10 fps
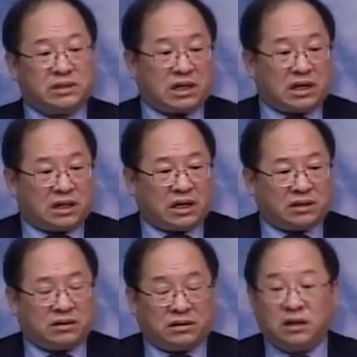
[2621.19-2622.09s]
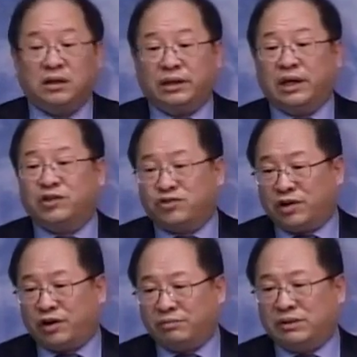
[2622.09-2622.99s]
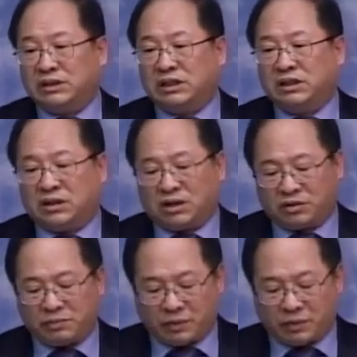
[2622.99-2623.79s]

이야기하는 내 주의 어머니라고